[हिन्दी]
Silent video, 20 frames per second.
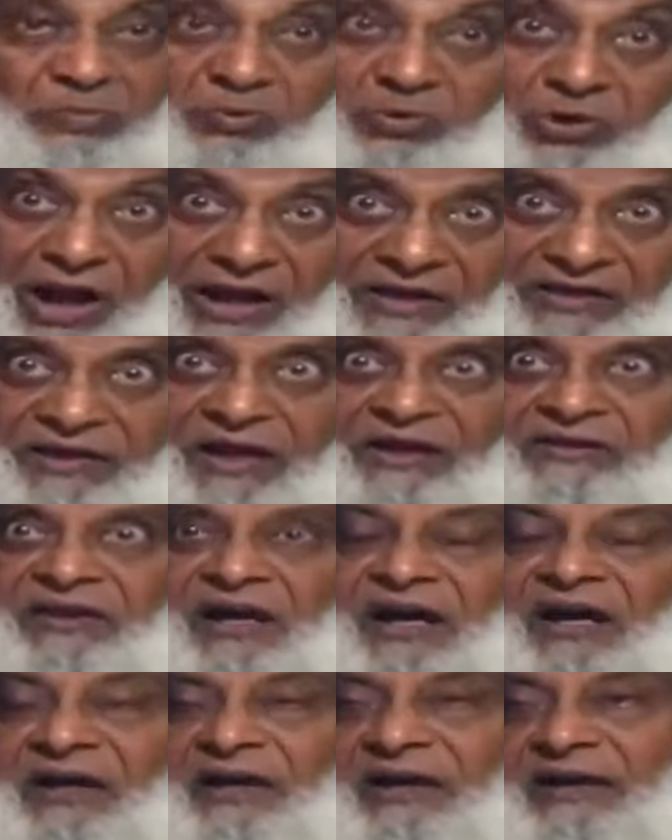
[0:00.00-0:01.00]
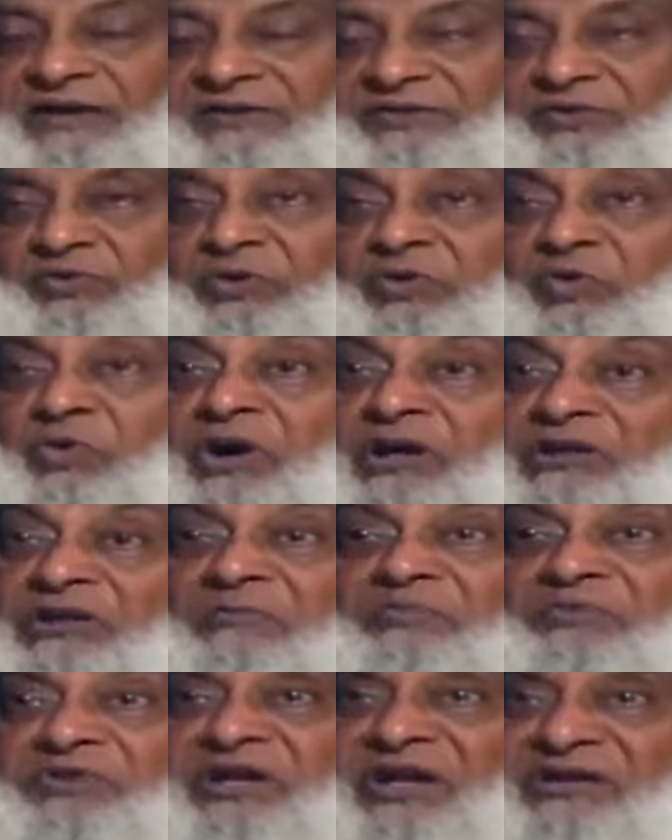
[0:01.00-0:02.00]
बुराइयाँ क्या हैं जिनको
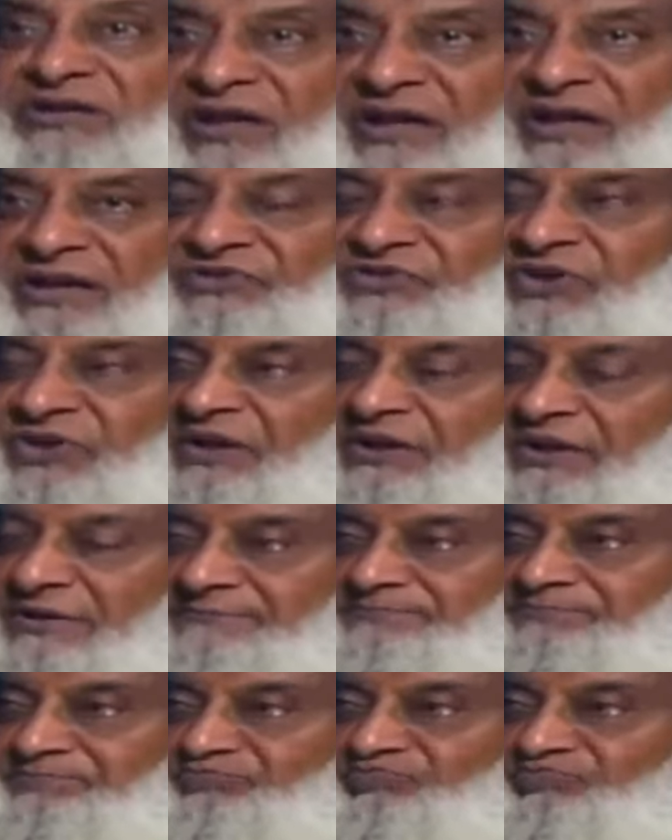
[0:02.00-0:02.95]
ख़त्म किया जाना चाहिए